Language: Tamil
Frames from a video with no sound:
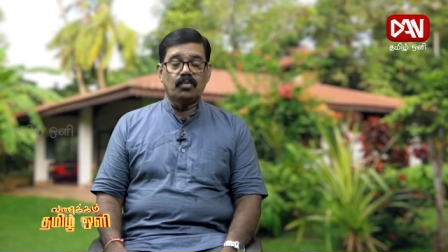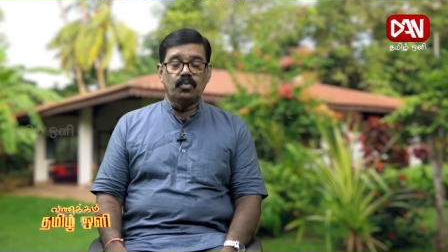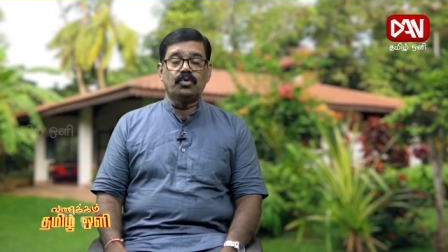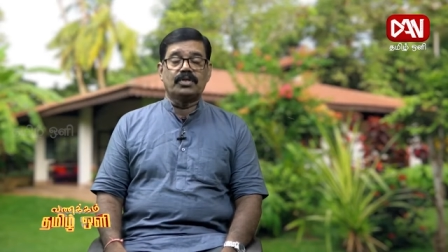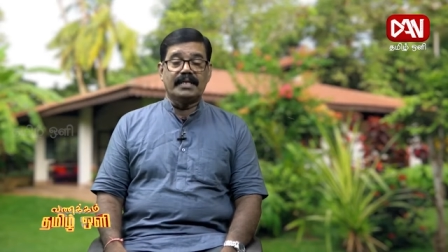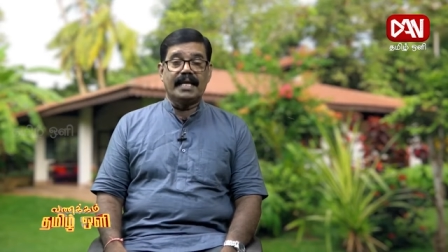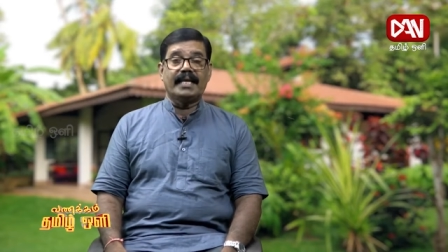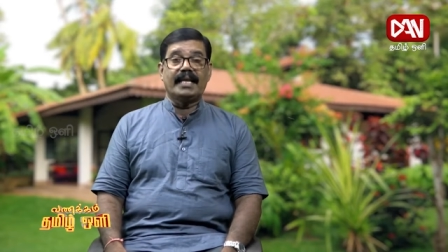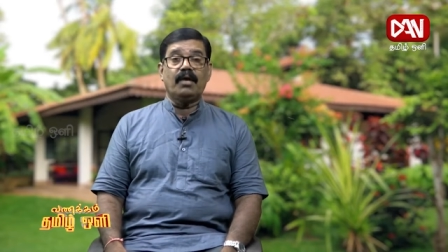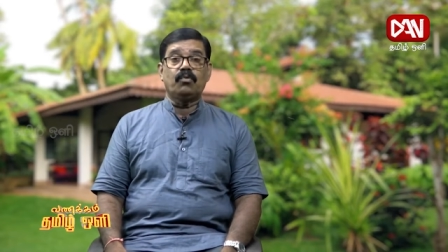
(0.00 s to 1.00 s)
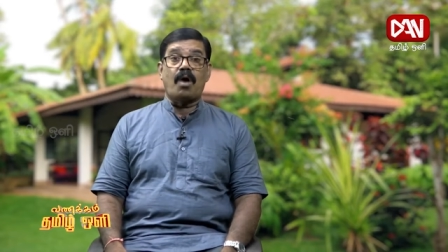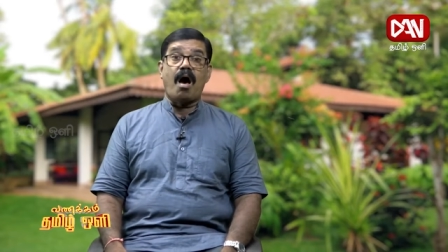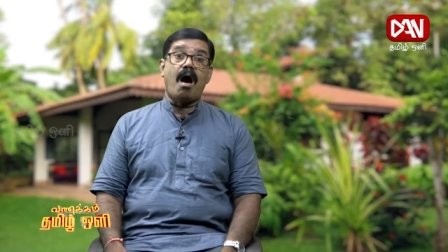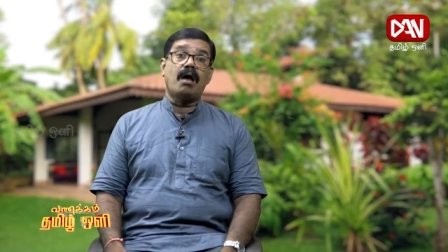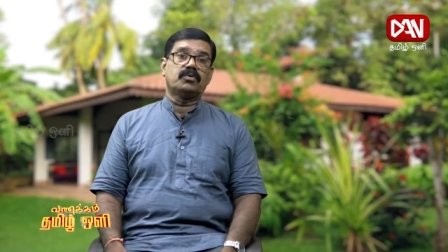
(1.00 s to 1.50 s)
ஊருக்கு இடையிலே ஒரு
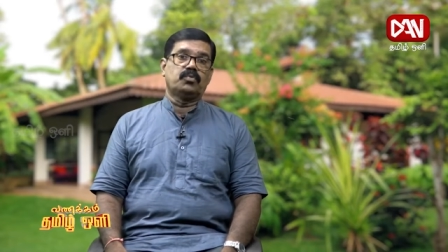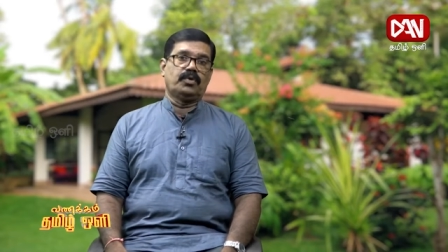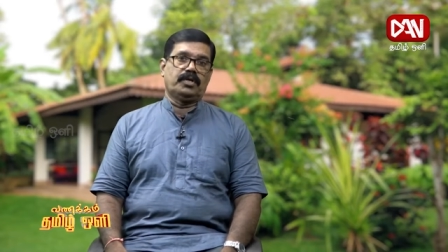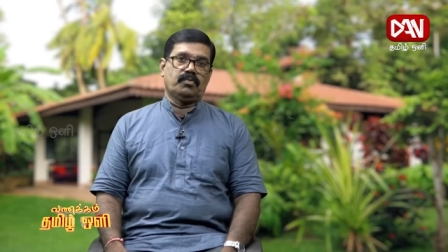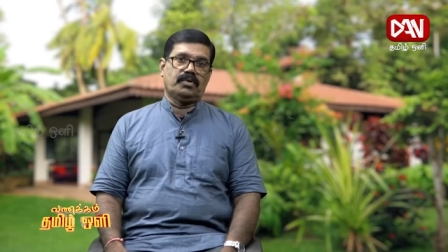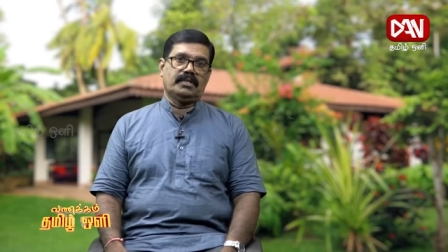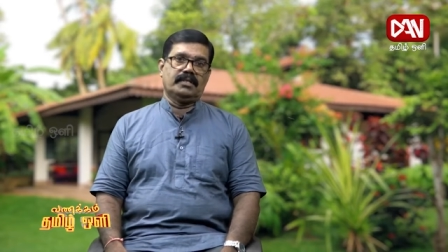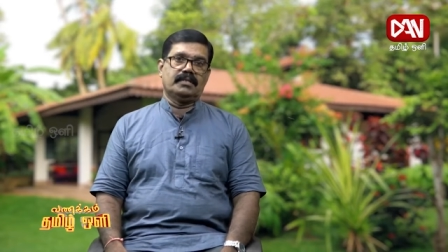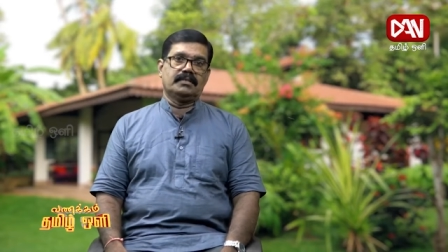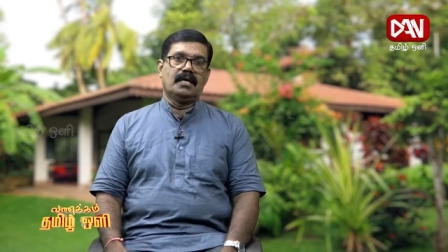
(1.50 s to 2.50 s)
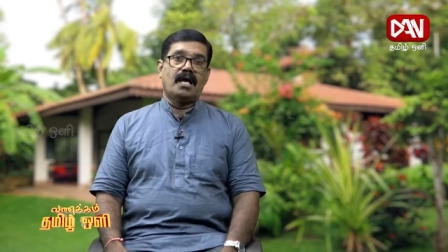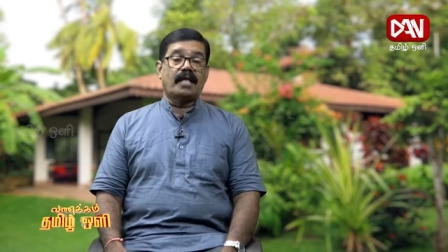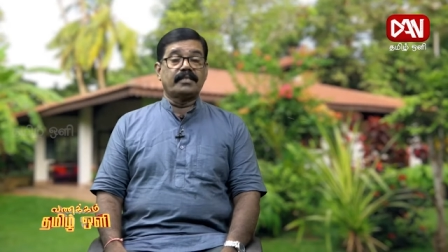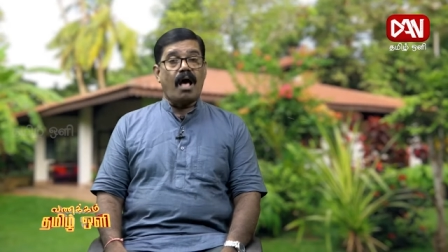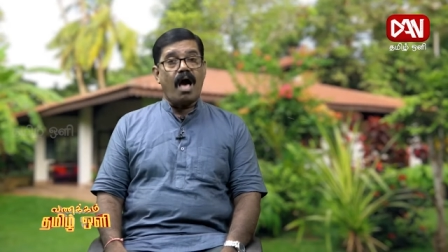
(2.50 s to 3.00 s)
ஆறு ஓடிக்கொண்டிருந்தது
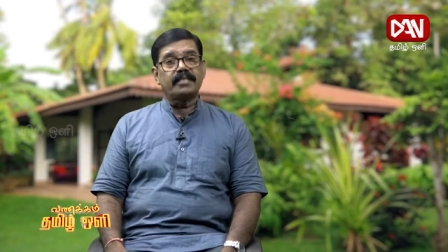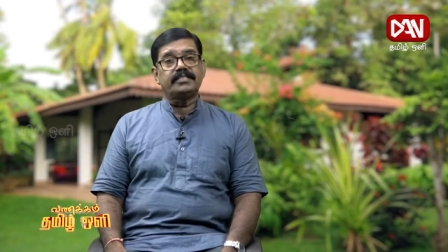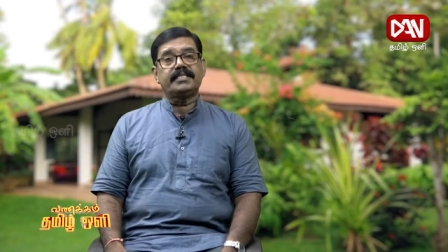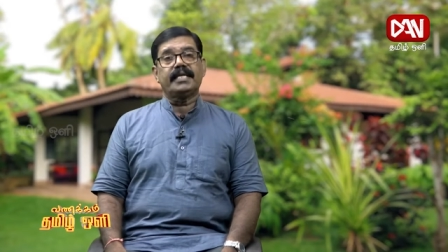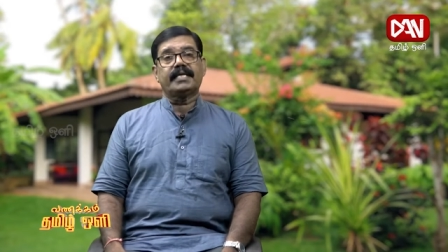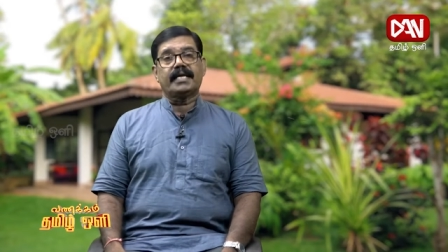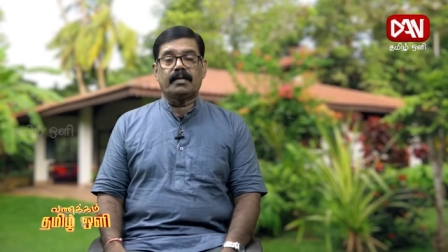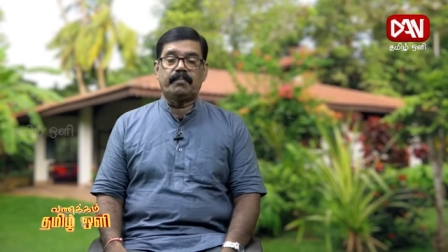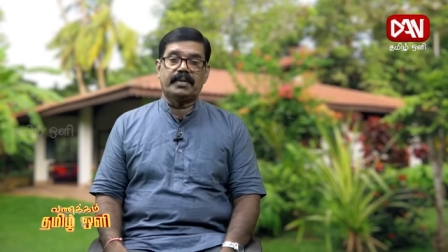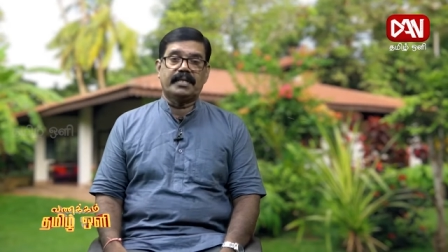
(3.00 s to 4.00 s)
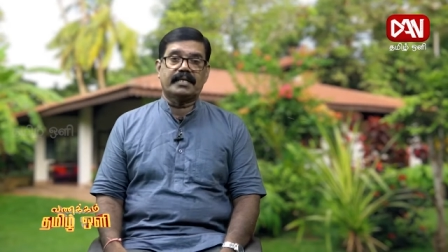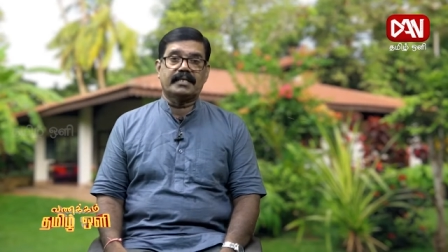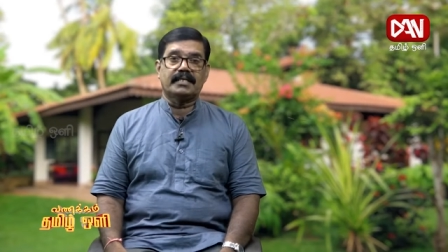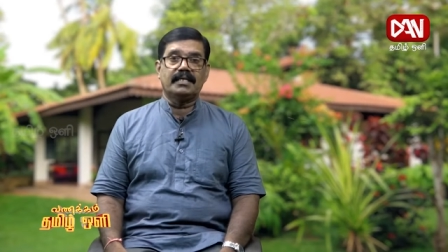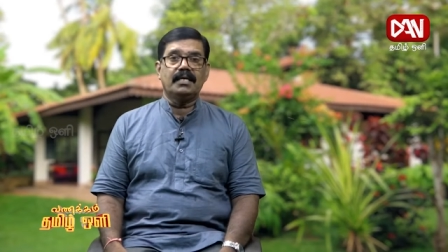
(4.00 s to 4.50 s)
அந்த ஆற்றை
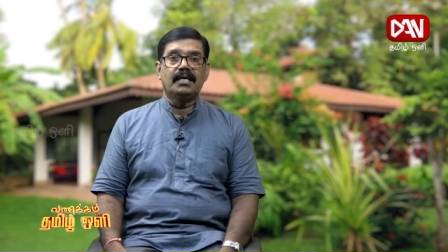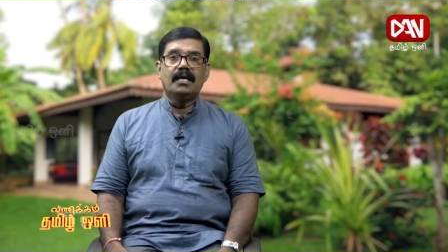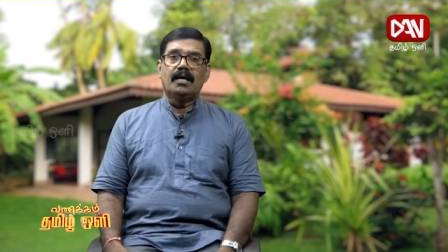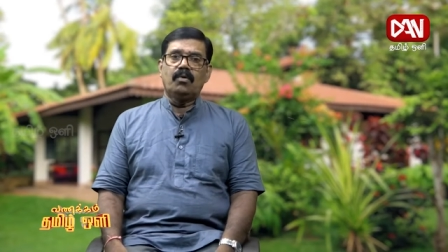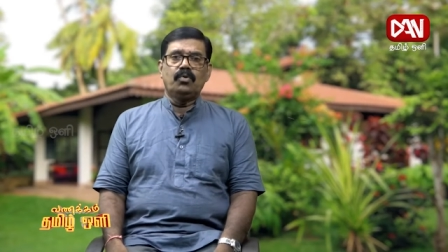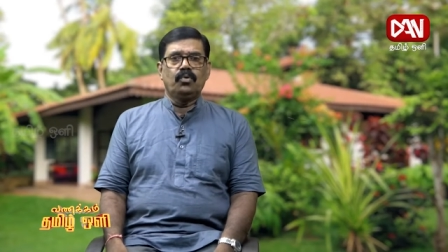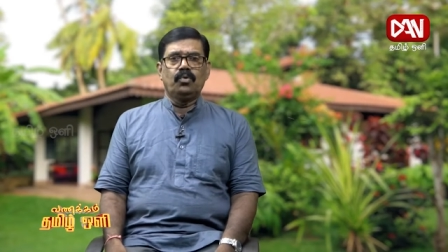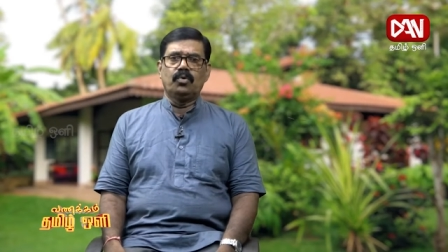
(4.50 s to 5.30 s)
கடப்பதற்கு ஒரு